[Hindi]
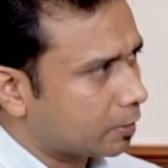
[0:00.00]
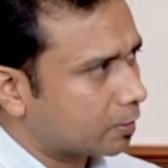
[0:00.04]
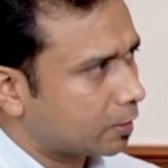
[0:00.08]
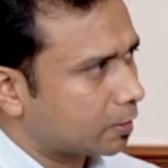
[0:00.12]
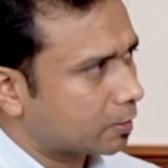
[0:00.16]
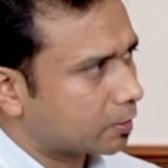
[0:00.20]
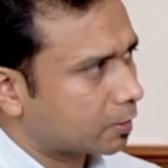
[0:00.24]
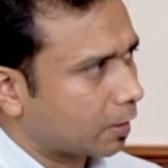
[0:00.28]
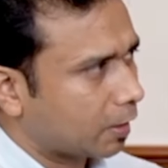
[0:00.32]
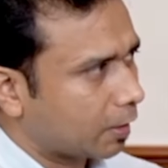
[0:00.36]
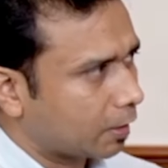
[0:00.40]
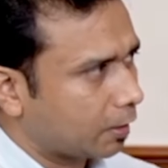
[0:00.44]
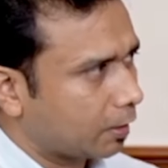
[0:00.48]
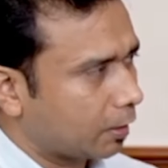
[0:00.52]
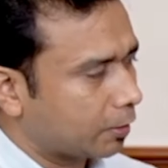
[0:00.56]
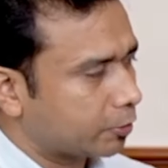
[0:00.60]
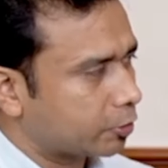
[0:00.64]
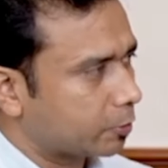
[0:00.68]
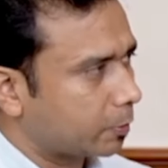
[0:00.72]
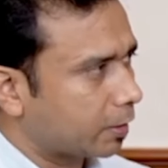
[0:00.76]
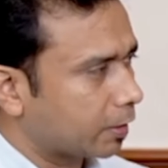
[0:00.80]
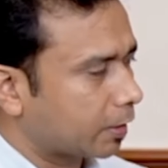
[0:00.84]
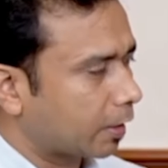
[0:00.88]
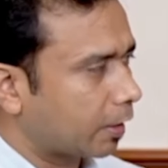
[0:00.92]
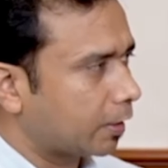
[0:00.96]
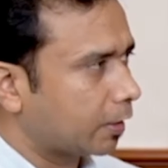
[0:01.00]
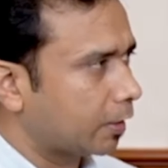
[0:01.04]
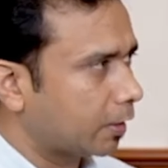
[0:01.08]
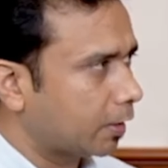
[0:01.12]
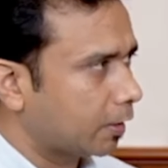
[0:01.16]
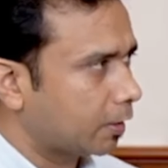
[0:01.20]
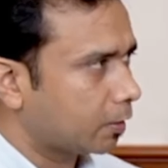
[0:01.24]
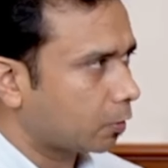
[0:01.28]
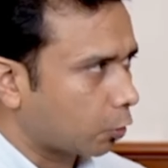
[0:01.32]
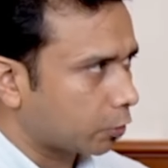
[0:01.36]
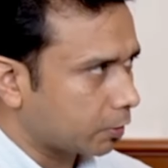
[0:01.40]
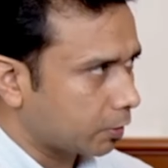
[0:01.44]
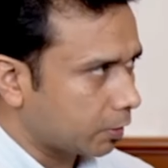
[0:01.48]
किस किस तरह की एलिजिबिलिटी क्राइटेरिया
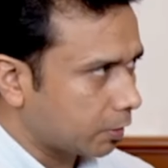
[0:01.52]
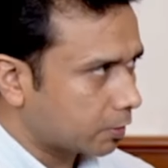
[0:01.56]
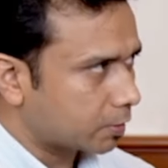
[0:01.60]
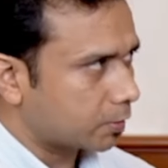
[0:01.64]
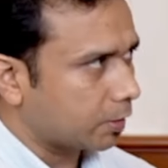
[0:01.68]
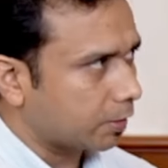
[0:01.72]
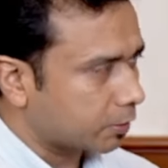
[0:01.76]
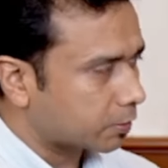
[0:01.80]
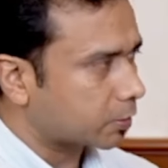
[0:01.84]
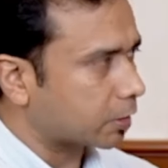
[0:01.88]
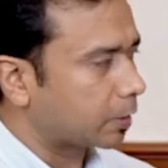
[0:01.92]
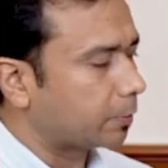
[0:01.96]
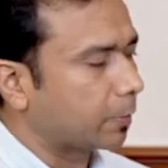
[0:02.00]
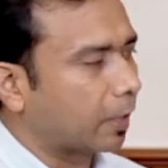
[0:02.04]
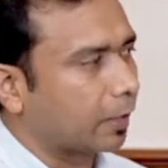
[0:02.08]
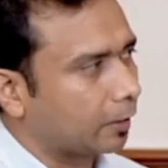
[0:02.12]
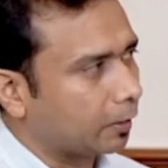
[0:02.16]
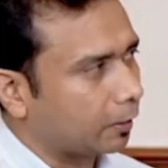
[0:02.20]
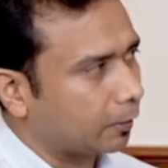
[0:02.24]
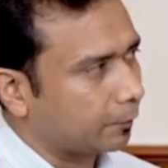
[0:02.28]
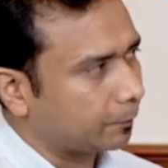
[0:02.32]
है और इस इंडस्ट्री में आने के